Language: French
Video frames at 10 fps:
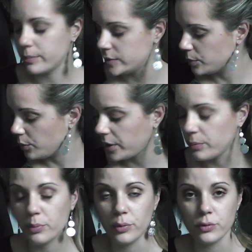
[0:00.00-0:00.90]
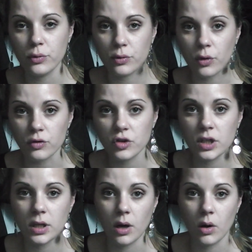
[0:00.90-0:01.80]
un petit peu pris plus de temps
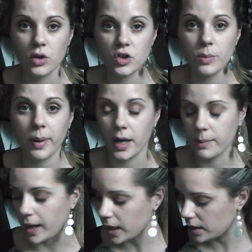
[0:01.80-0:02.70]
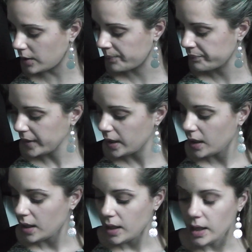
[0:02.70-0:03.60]
chez, euh, chez Primark.
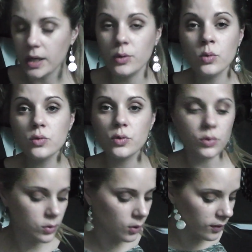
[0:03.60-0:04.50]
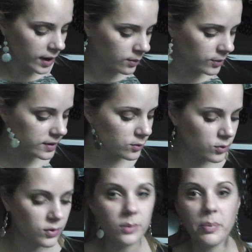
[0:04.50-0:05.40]
Et donc du coup, on va commencer
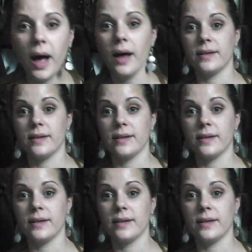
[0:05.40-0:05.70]
tout de suite par